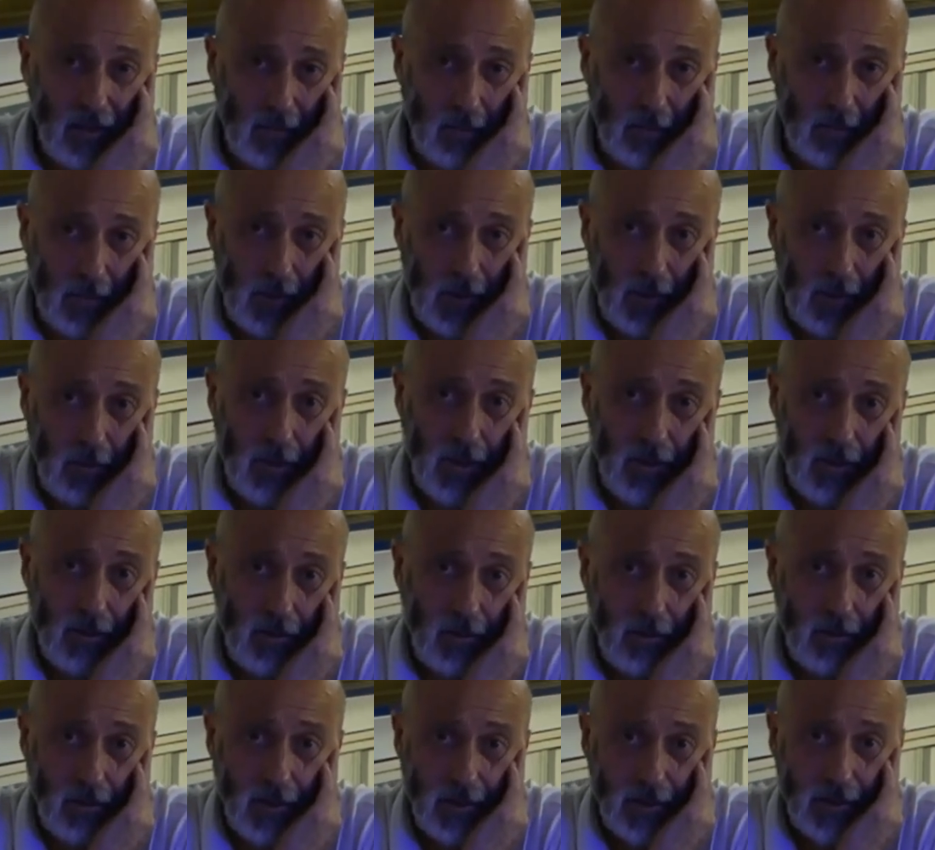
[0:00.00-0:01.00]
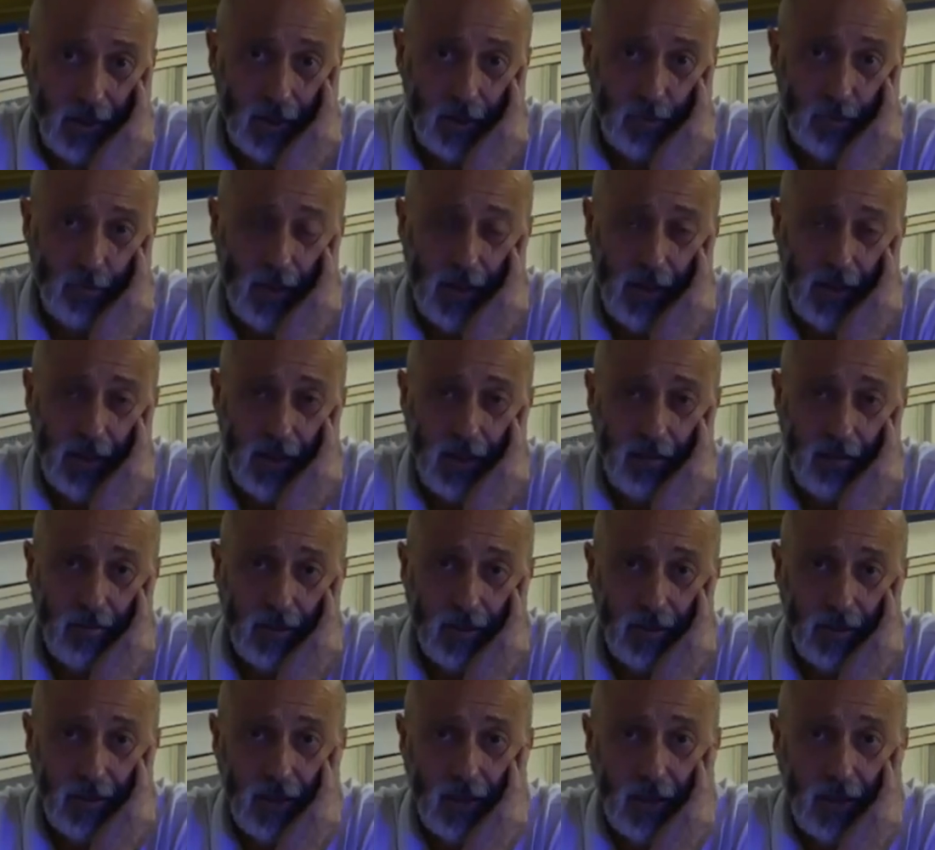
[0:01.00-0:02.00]
Pero bueno, lo que es en España,
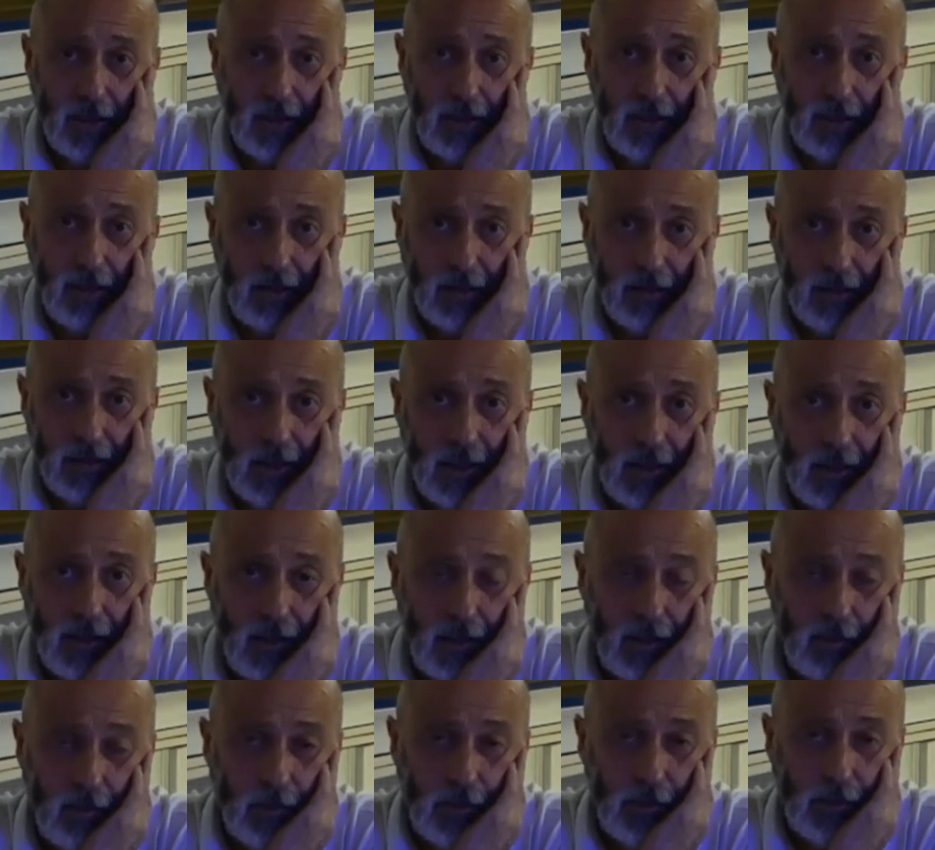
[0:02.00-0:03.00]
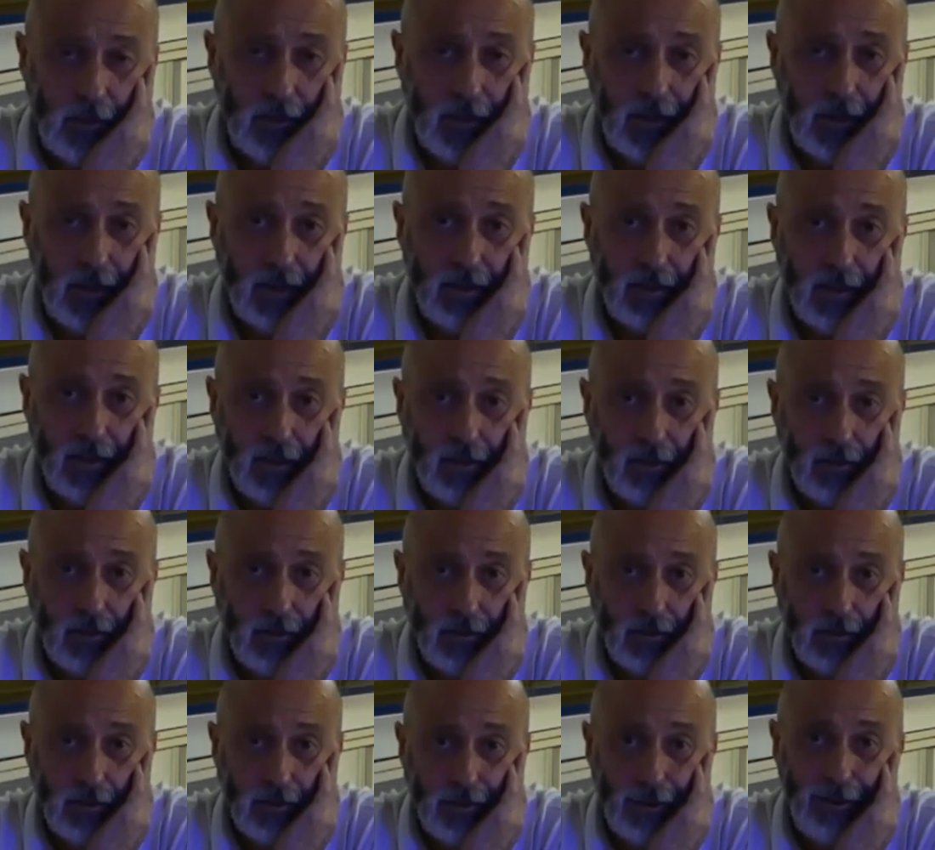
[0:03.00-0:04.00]
pues estaréis ya la mayoría
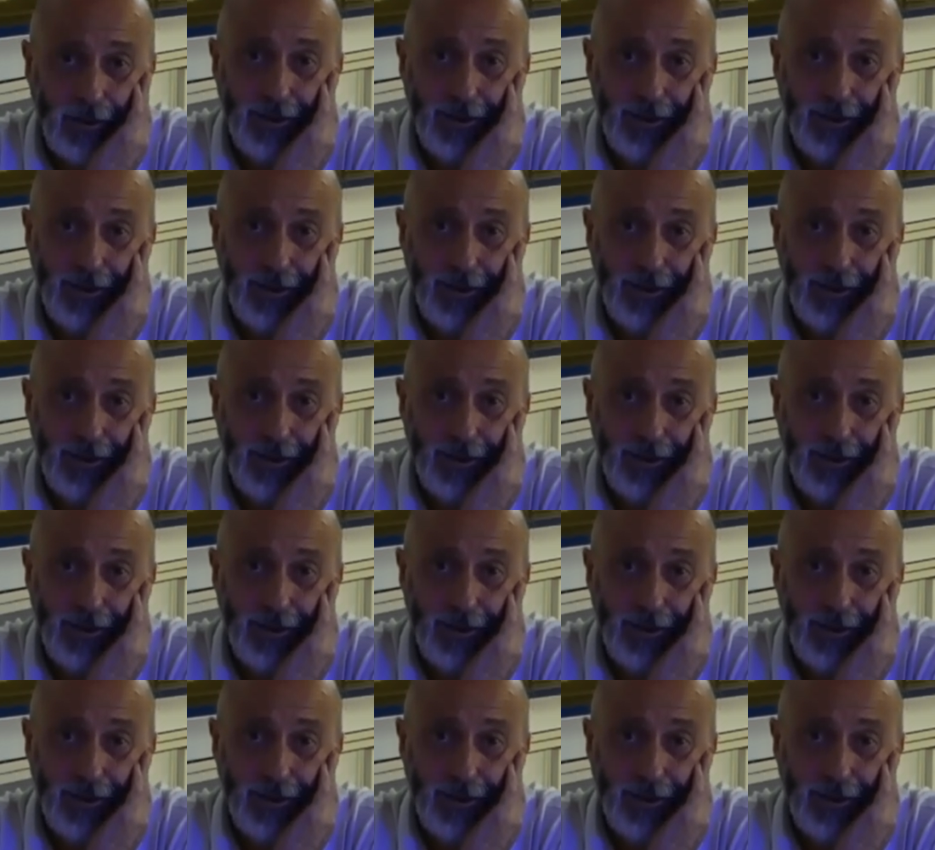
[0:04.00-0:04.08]
echando,